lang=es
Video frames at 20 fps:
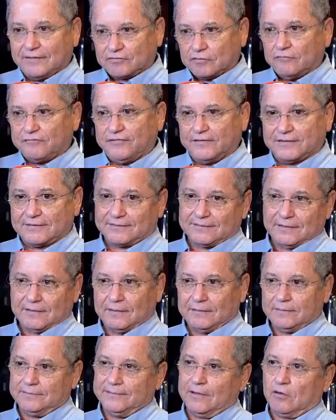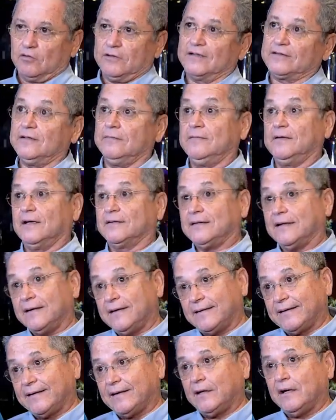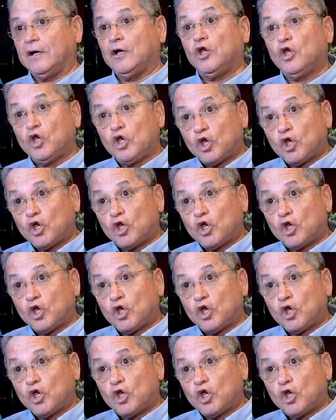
esa oferta de conectividad aérea